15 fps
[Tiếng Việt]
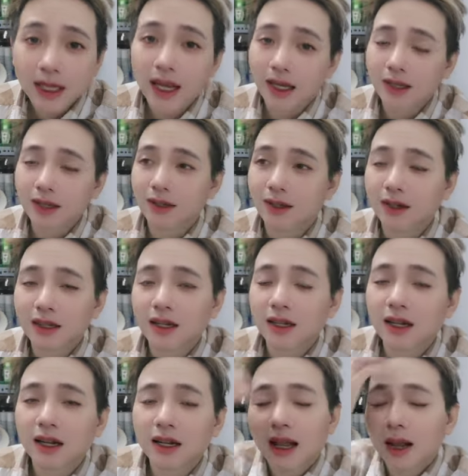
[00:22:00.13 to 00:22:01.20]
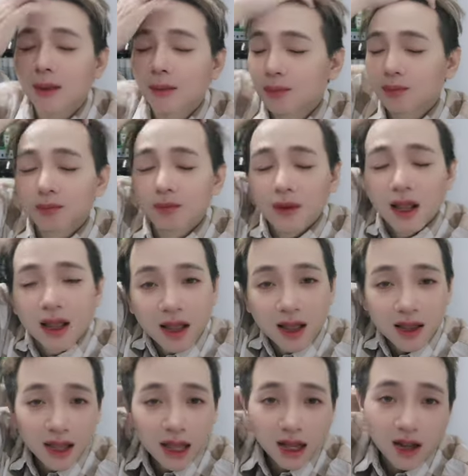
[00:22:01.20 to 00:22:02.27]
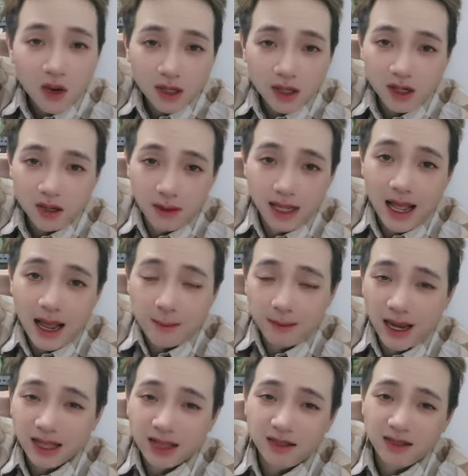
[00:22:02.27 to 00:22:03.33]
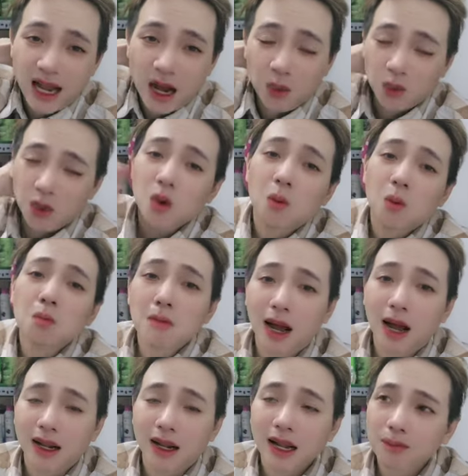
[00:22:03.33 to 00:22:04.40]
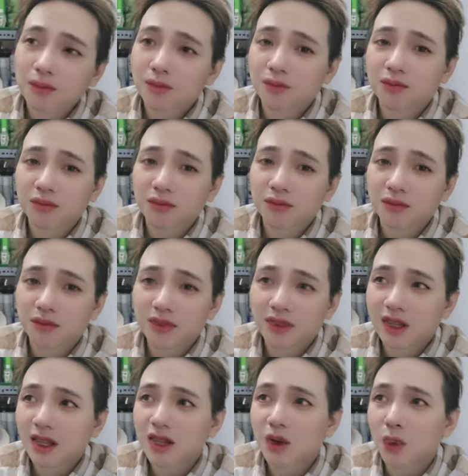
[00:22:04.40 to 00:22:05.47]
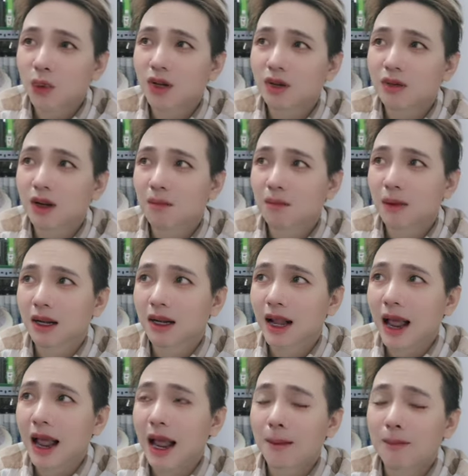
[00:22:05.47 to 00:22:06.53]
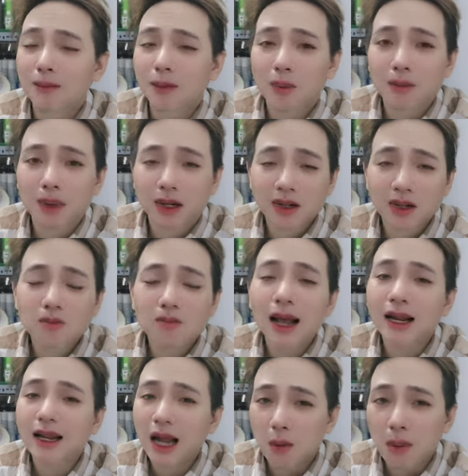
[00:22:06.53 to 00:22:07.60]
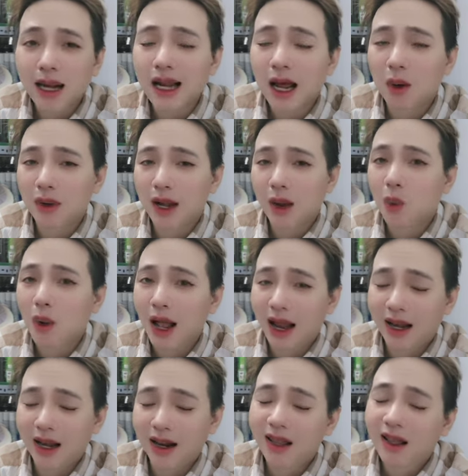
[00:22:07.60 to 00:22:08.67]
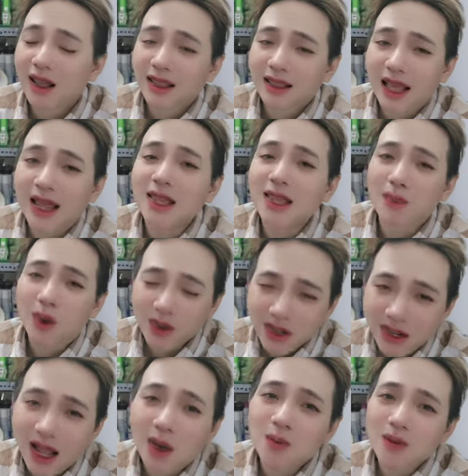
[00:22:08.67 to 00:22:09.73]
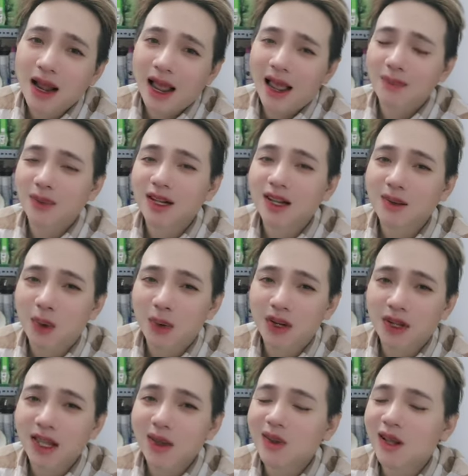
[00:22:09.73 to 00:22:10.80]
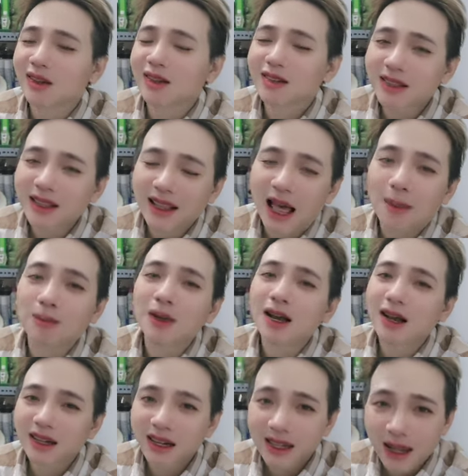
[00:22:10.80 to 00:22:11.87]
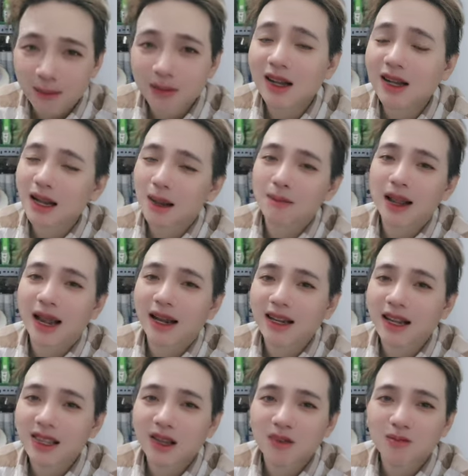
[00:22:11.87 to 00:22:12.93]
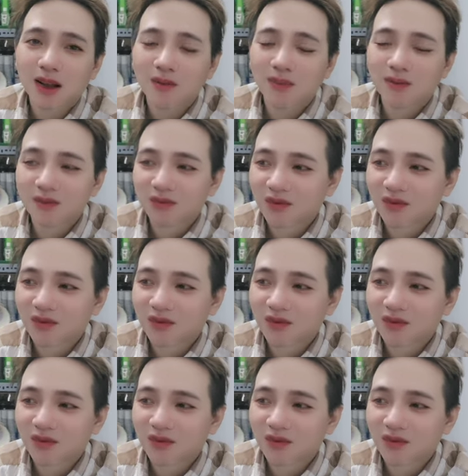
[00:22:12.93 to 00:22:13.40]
chí cảnh nữa cho nên là cái con đường mà làm lại từ đầu nó cũng mệt lắm ví dụ như là mình làm rồi mình cứ bắt đầu bắt đầu lại hoài đó tại vì mọi người không làm cho nên mọi người kêu là cứ lập kênh đi lập kênh làm lại đi nhưng mà